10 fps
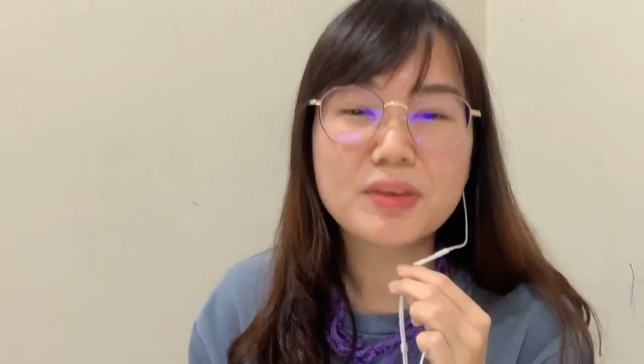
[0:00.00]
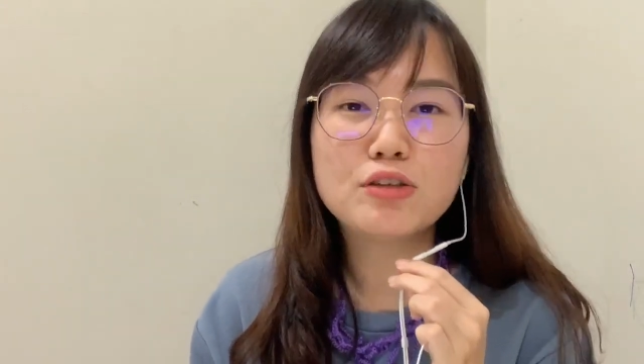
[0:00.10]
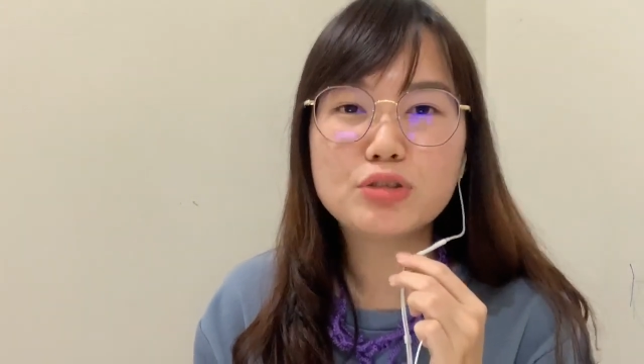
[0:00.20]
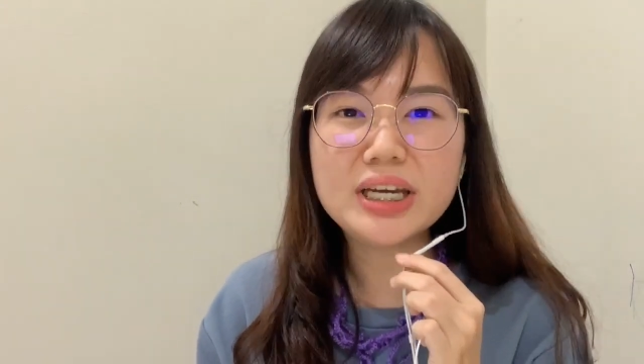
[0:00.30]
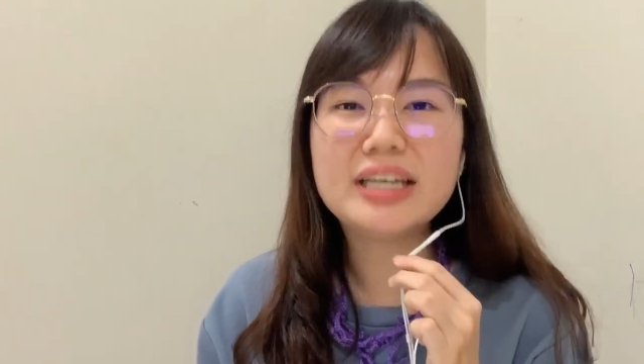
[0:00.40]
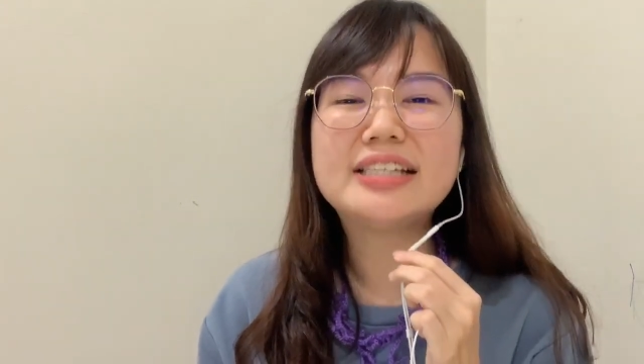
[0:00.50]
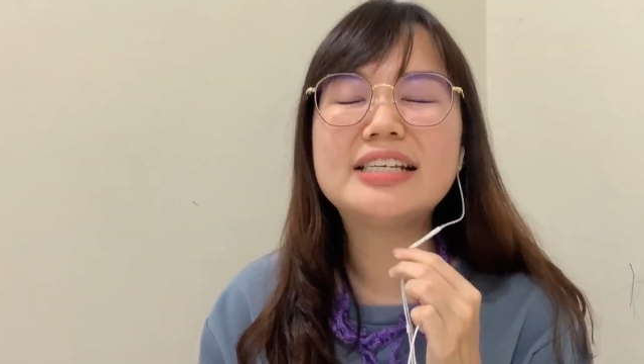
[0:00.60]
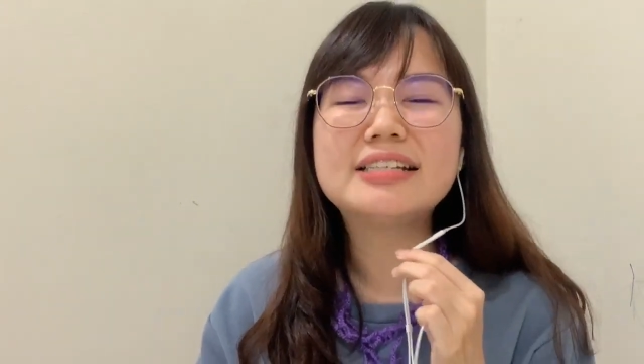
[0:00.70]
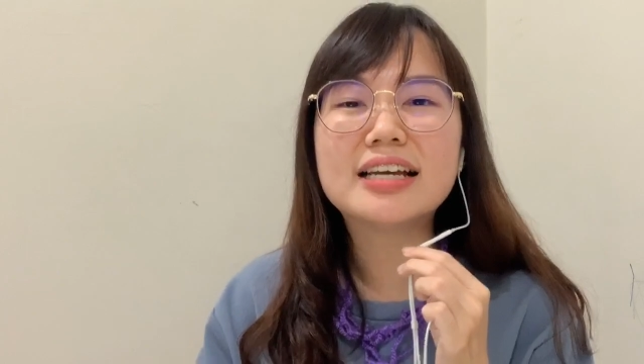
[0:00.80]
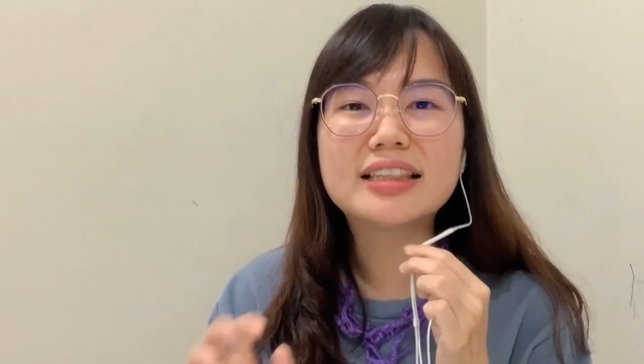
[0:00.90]
所以
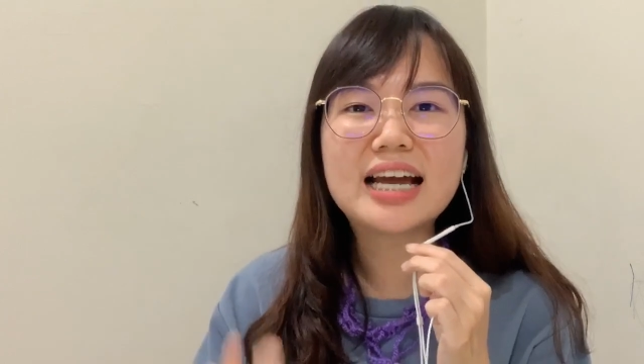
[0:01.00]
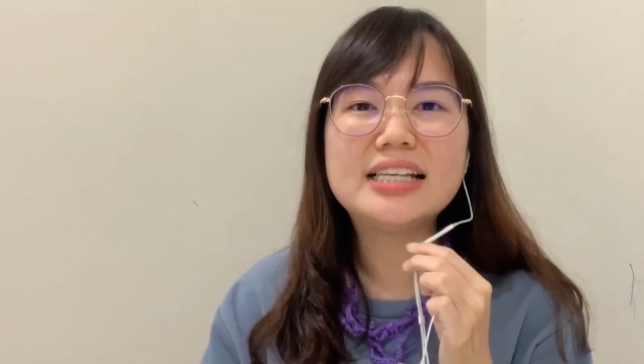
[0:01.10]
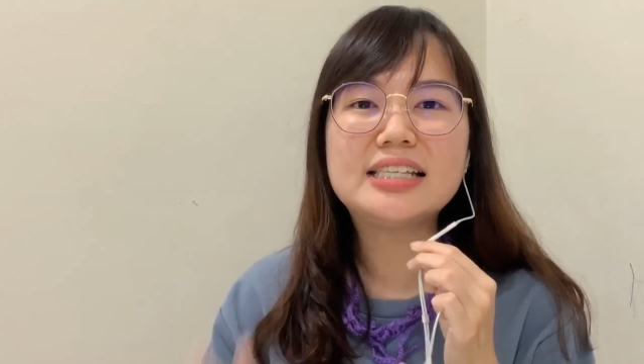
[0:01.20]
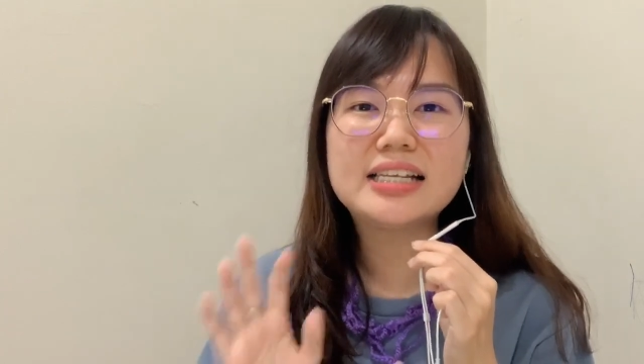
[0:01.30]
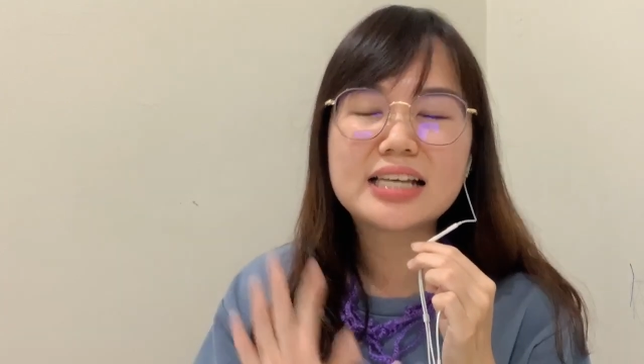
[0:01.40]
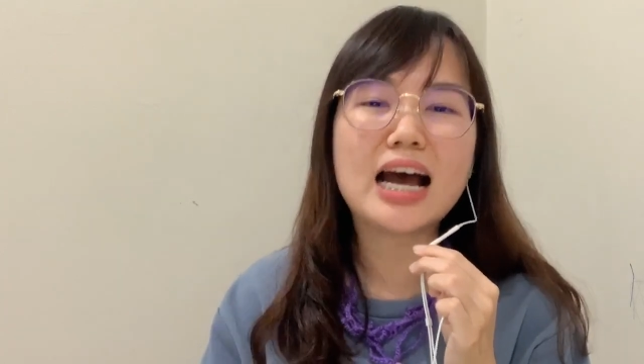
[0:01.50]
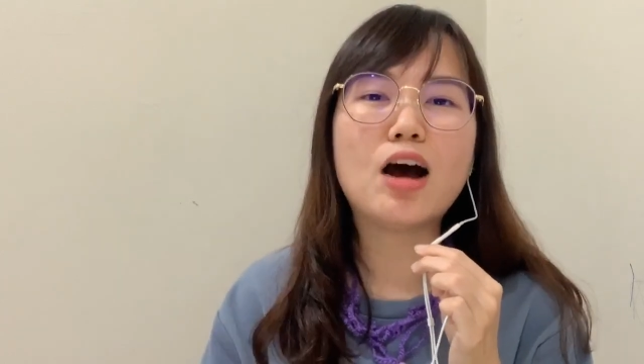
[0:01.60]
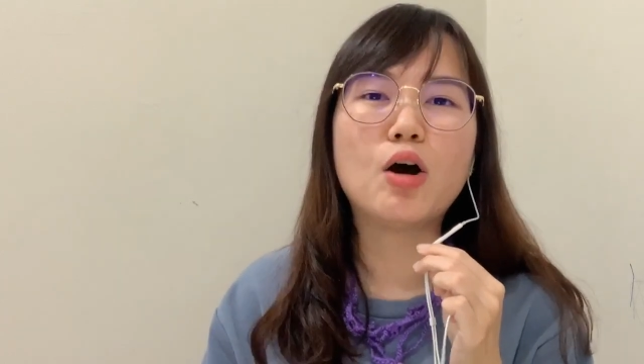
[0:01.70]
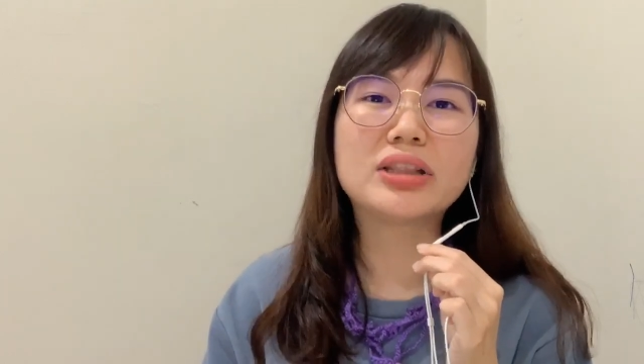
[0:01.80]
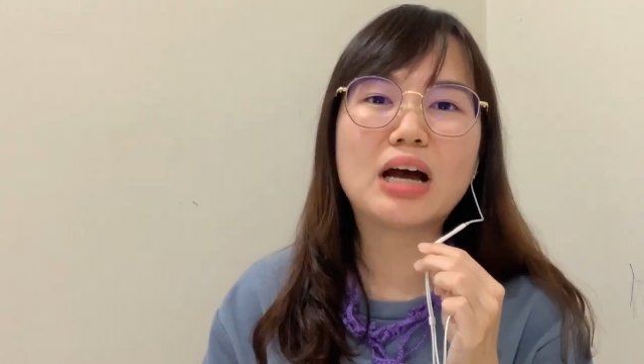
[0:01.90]
新陈代谢差
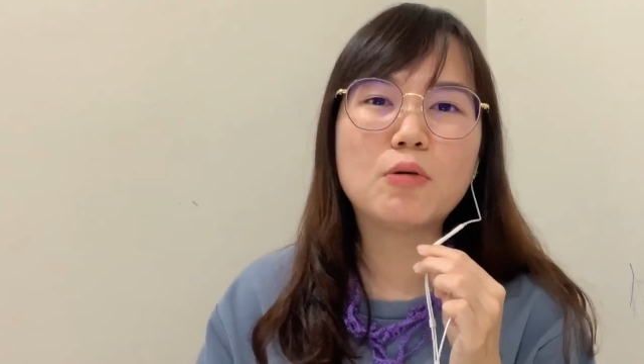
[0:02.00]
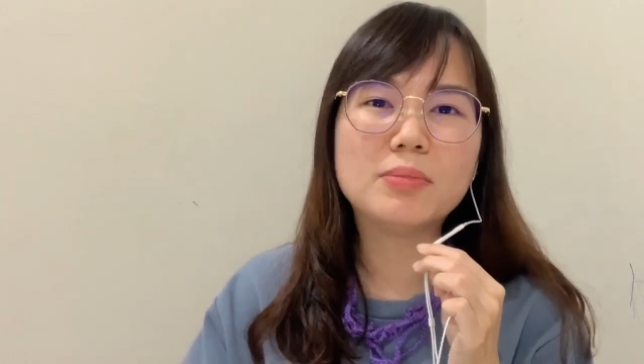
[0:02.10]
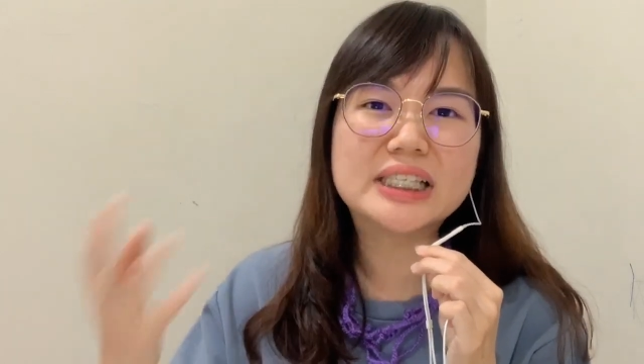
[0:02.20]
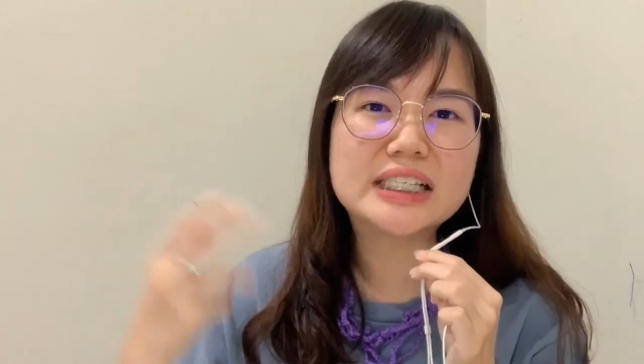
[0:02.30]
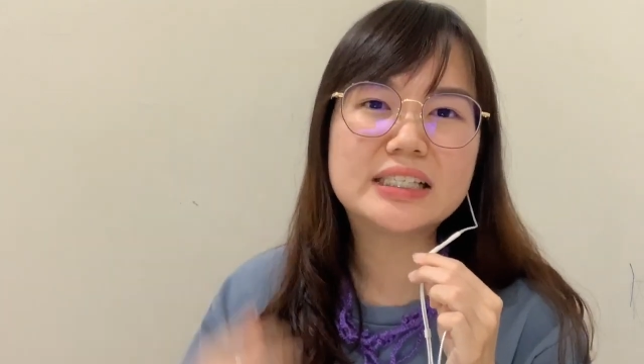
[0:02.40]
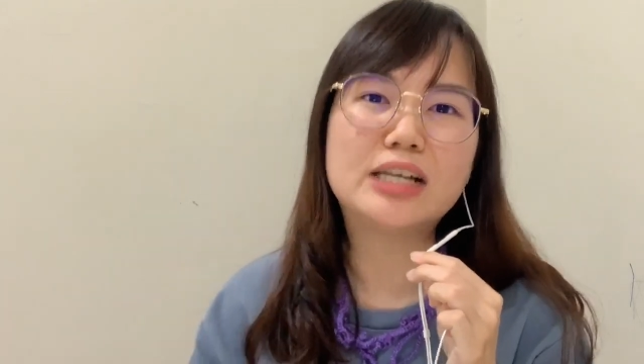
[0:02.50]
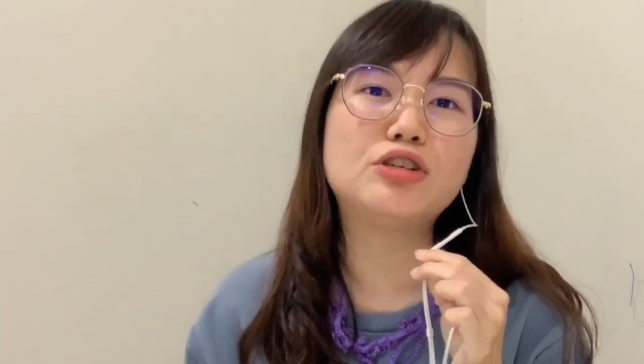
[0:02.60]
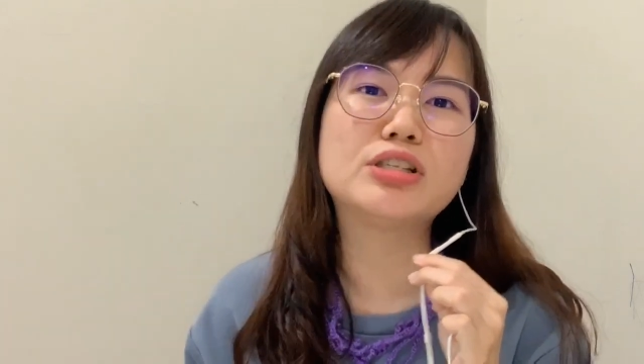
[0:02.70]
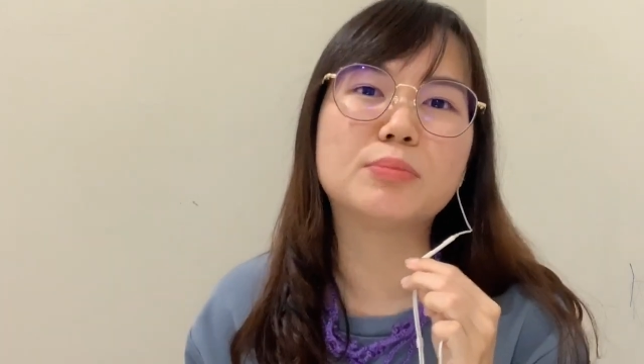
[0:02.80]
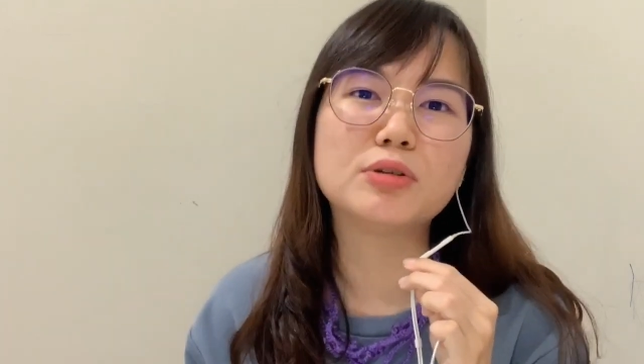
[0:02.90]
哈，当我们吃下
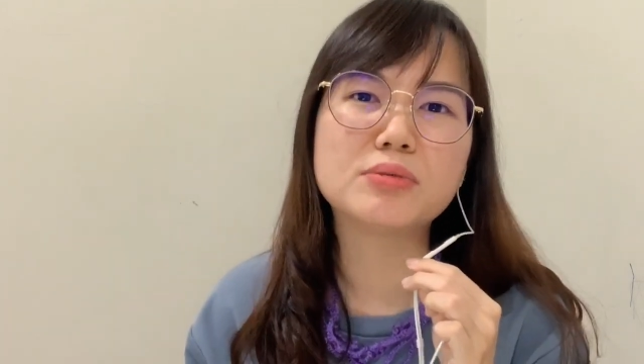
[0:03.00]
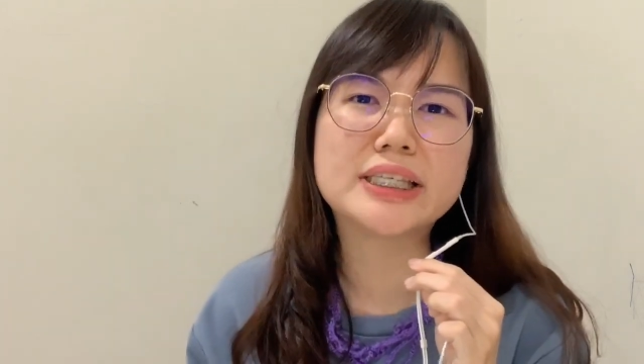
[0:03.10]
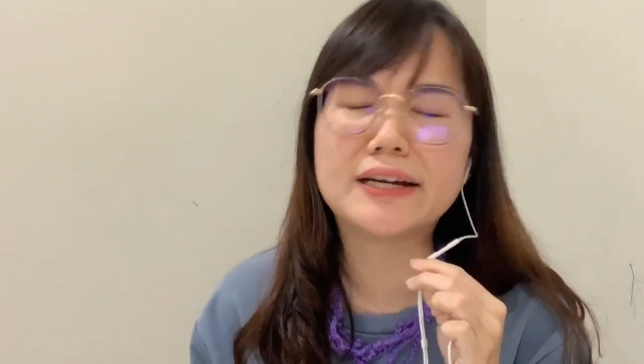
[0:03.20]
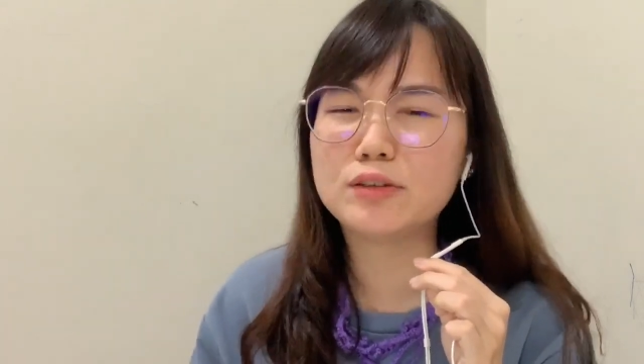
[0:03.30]
去什么东西啊，